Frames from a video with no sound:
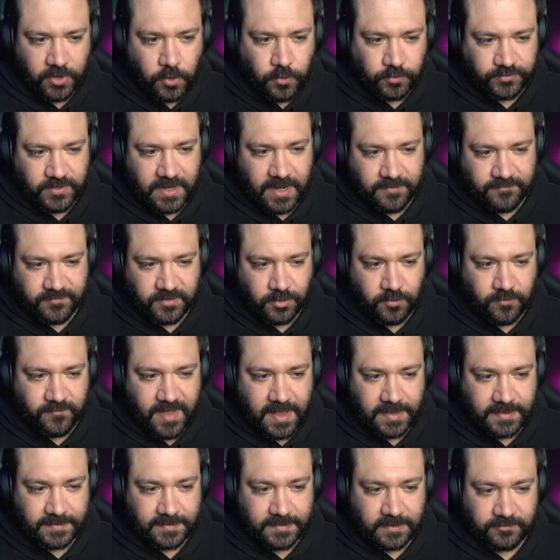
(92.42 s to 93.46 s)
Out Love
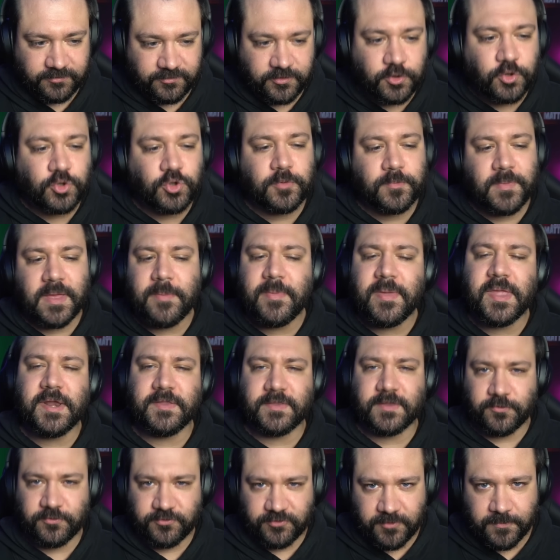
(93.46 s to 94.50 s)
90. Secondo me
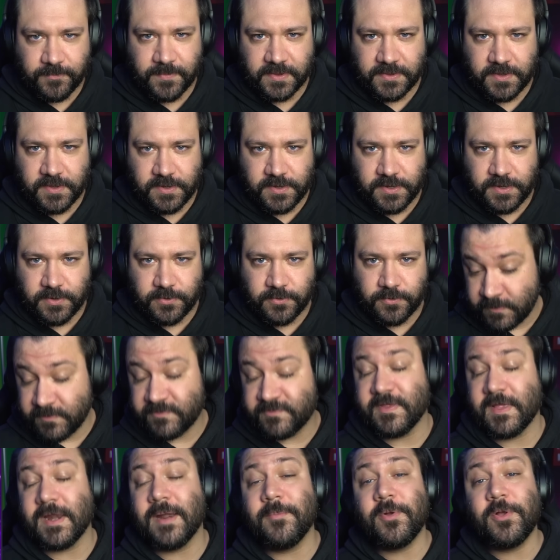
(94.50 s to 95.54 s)
merita un simpatichino.
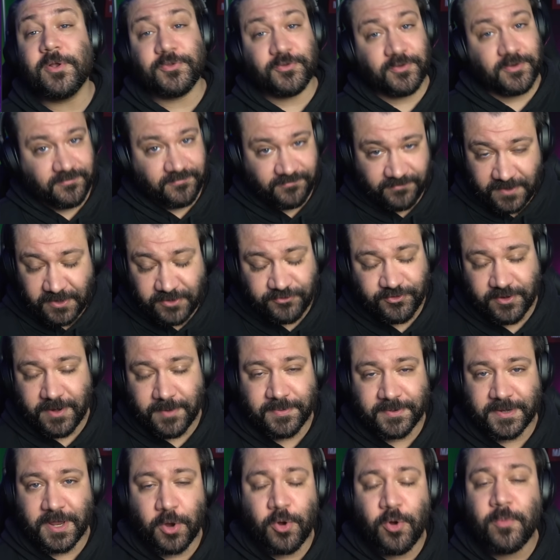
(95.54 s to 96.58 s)
Sarà molto
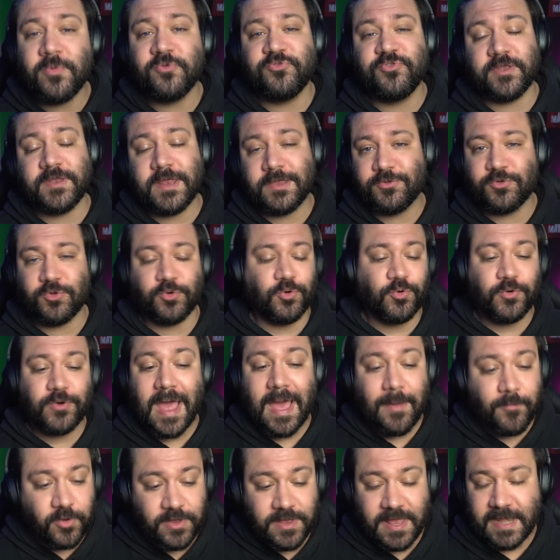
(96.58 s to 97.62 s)
difficile perché come ho già detto non
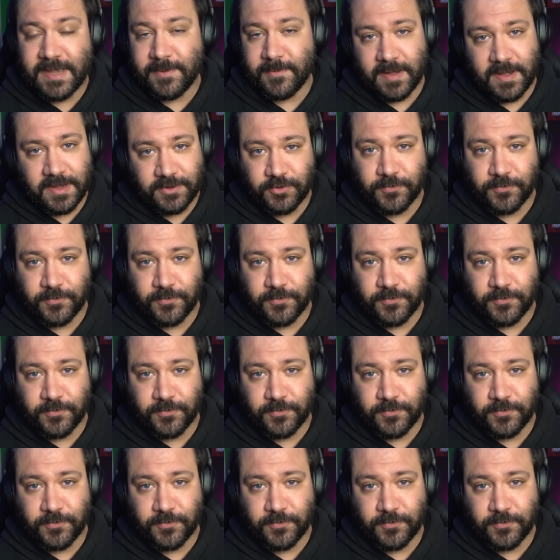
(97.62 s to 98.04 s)
amo gli animali